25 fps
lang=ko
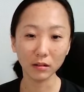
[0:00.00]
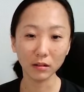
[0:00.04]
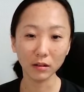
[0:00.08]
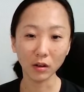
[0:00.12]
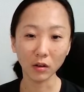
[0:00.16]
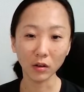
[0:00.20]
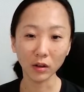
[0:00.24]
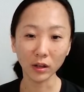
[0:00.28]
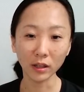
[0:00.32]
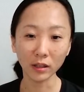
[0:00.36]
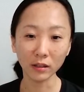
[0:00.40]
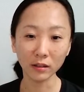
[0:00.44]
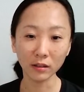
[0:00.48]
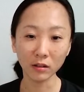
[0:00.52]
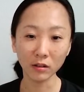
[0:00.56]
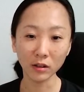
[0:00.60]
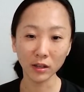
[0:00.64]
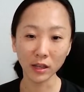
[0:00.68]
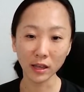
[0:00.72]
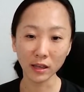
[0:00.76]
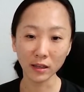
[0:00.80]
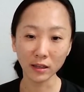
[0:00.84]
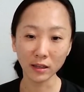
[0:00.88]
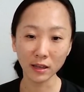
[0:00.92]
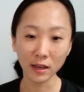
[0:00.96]
여기서
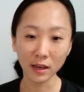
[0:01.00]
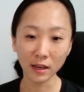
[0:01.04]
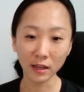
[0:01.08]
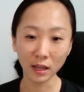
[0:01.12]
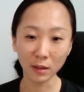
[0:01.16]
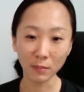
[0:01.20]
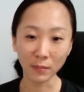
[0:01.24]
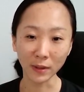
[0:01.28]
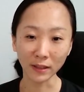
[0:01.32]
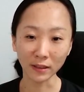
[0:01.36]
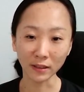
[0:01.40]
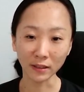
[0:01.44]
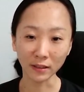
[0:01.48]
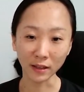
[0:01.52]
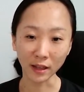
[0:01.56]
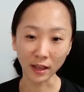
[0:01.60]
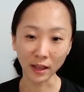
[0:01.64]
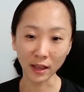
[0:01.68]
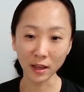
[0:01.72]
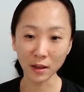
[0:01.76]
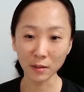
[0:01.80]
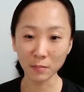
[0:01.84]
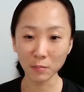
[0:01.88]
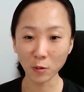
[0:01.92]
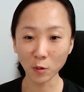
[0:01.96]
얘기하게 만드네.